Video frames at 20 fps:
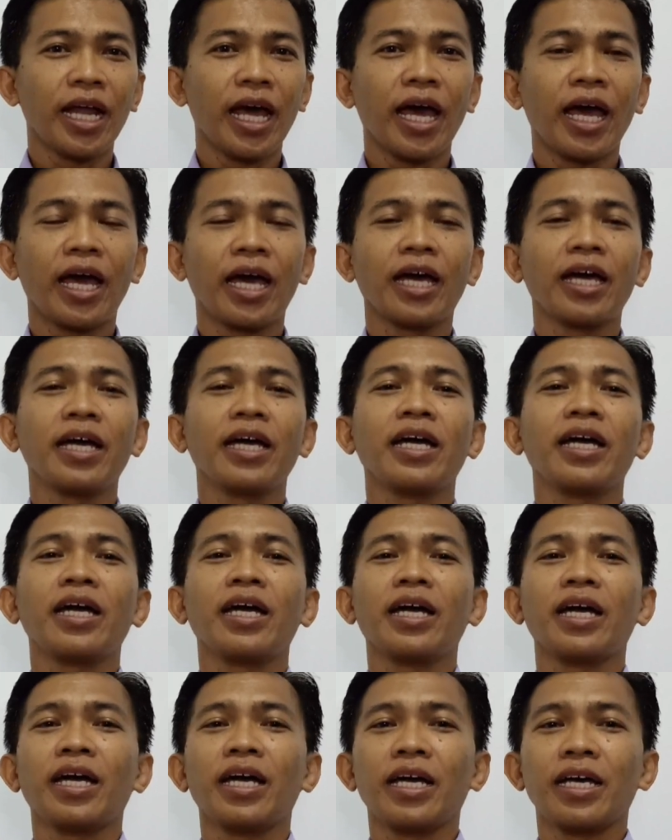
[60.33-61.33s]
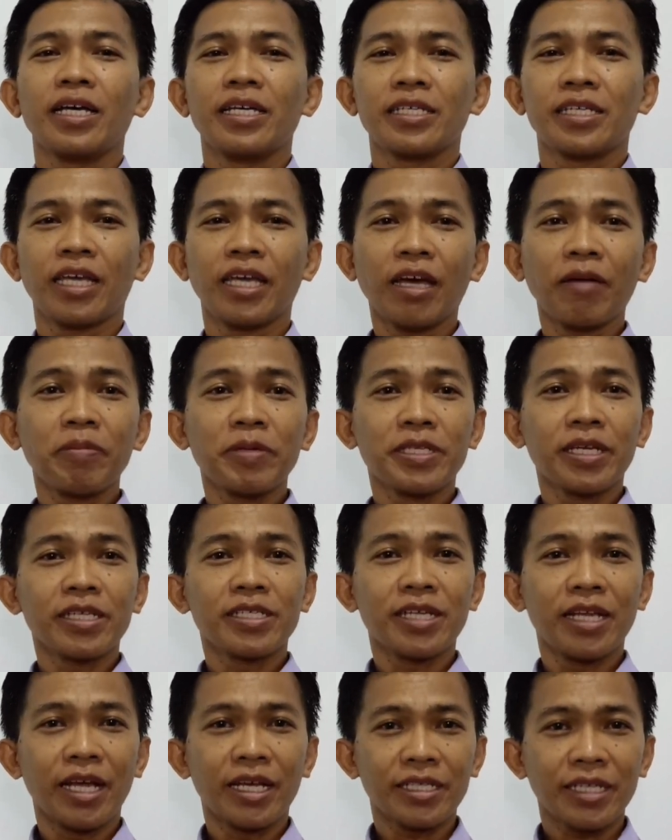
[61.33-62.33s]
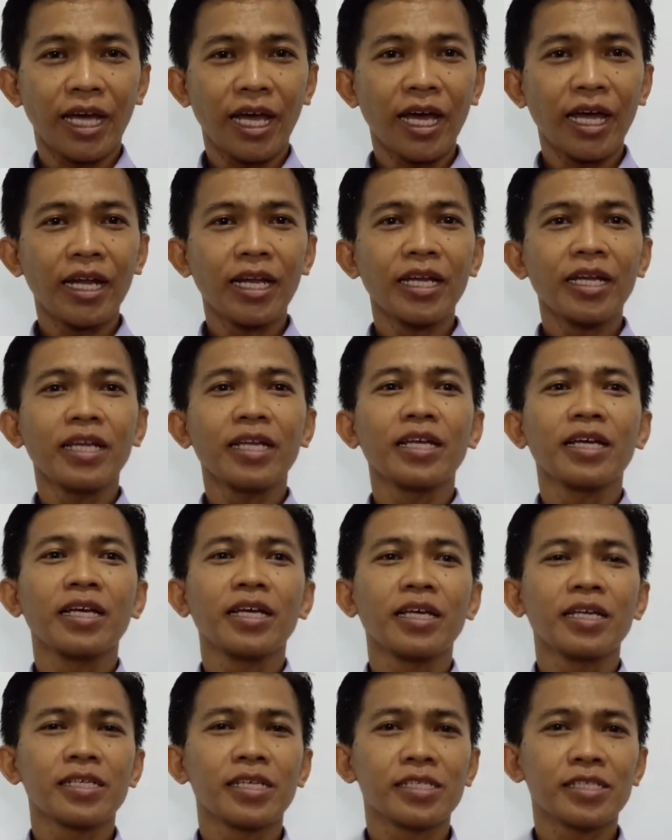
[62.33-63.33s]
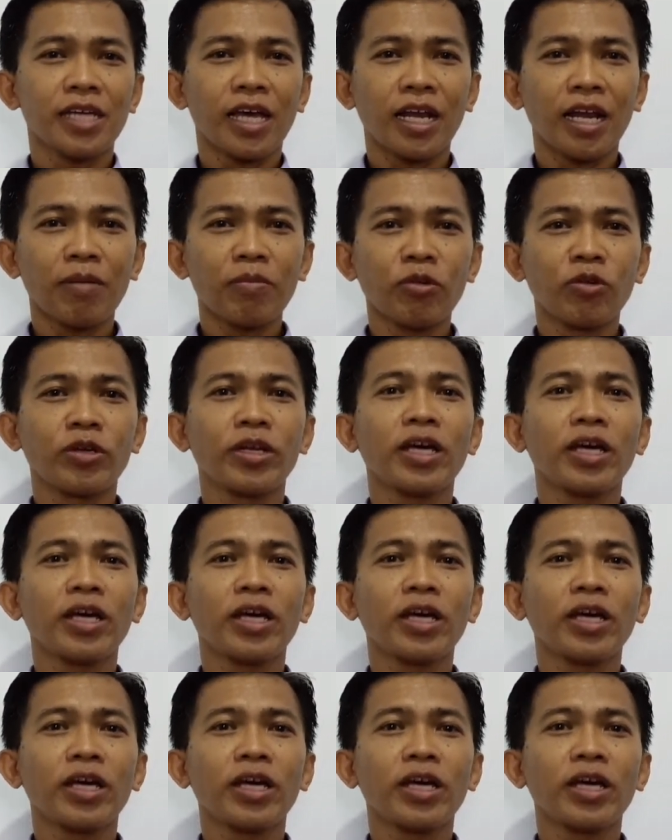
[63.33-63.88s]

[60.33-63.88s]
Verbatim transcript: Nah, saya bisa jelaskan secara